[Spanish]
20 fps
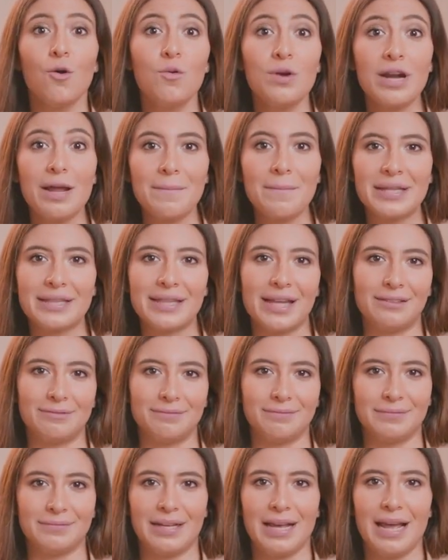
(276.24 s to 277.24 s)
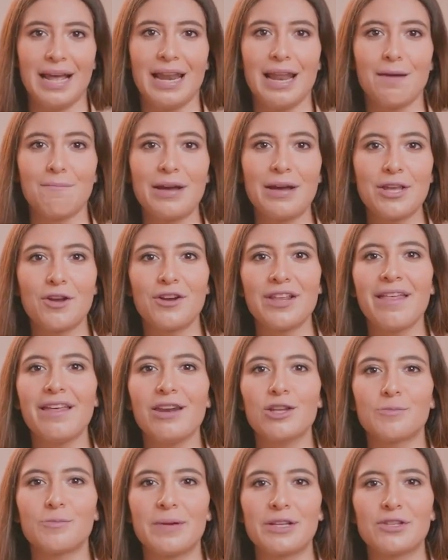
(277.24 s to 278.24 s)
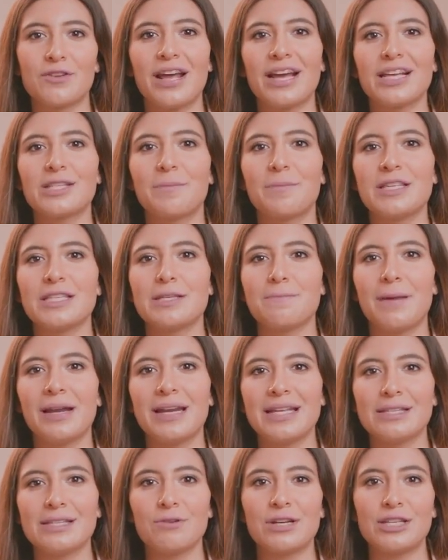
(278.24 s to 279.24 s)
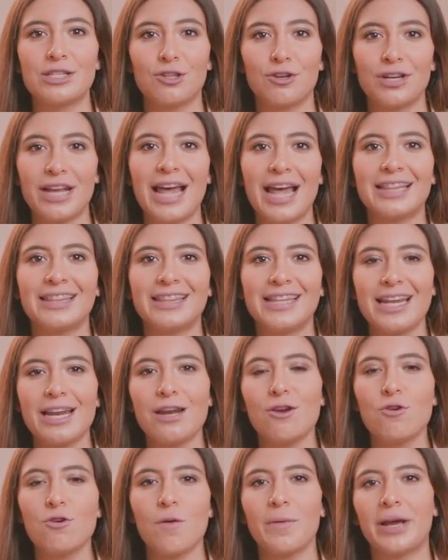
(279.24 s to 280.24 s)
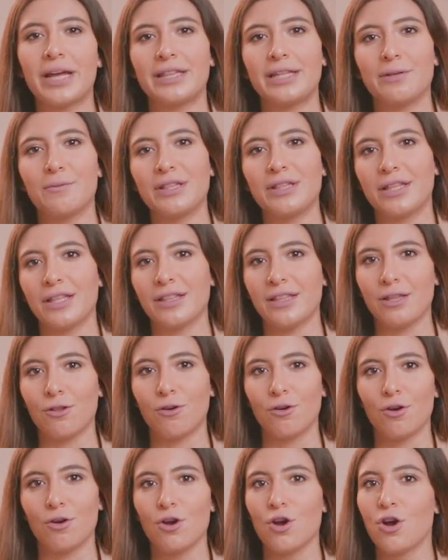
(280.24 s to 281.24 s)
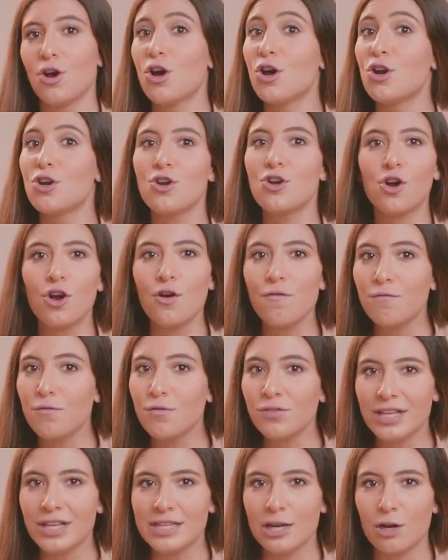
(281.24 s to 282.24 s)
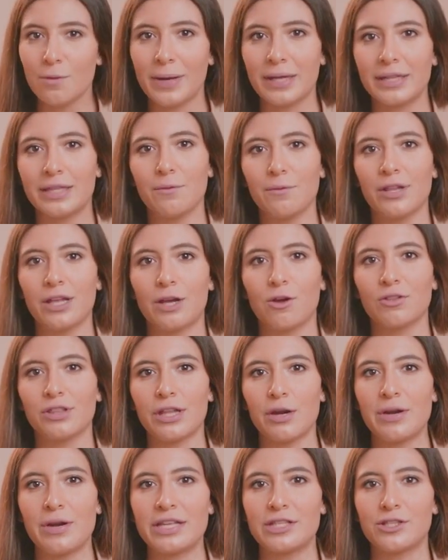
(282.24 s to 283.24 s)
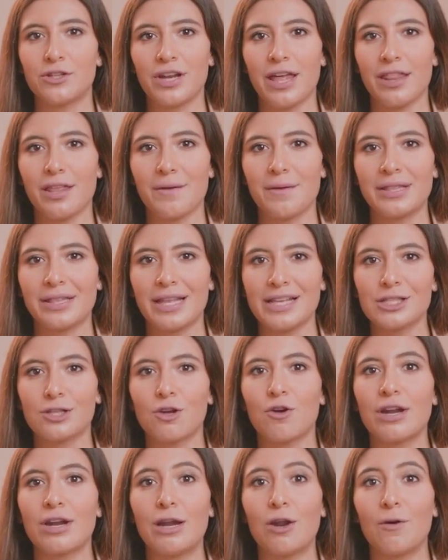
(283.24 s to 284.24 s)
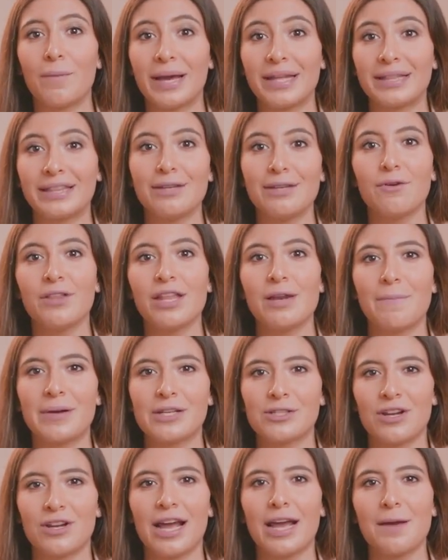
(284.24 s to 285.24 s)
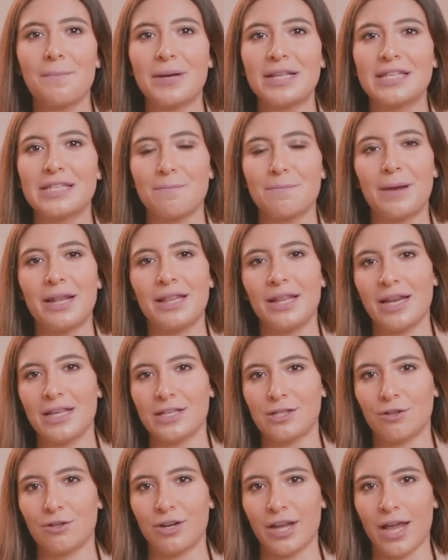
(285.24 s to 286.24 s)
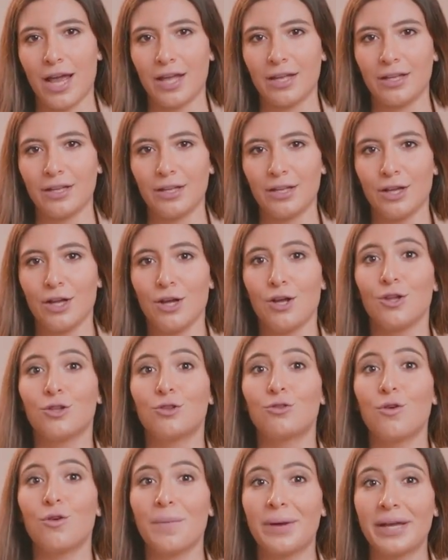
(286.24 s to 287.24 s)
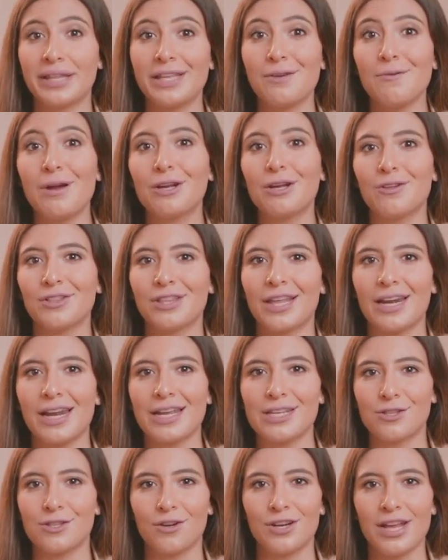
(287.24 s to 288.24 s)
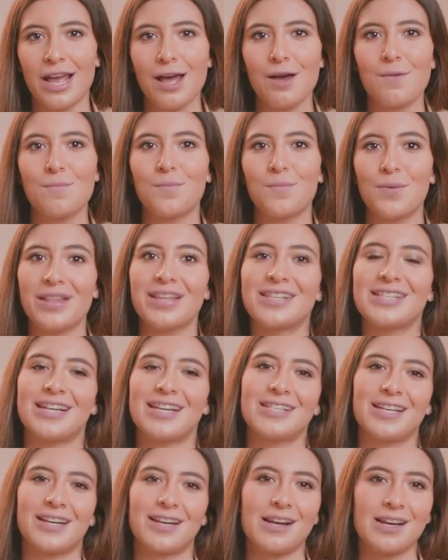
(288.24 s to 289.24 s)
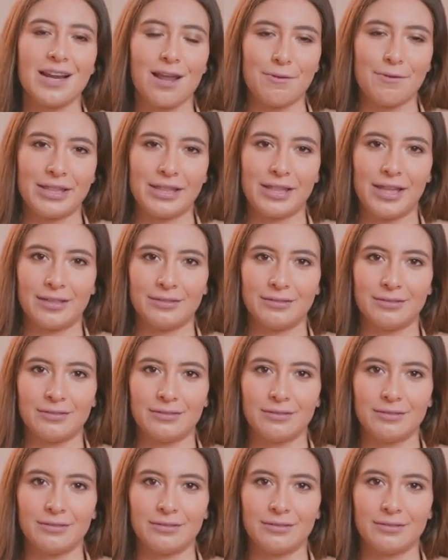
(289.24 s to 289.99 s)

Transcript: Una meta. La mayoría de los personajes principales de una historia tienen un objetivo entendido. No confundas el objetivo de contar una historia de ventas con el objetivo del personaje principal de la historia. Tu objetivo al contar la historia puede ser cerrar la venta.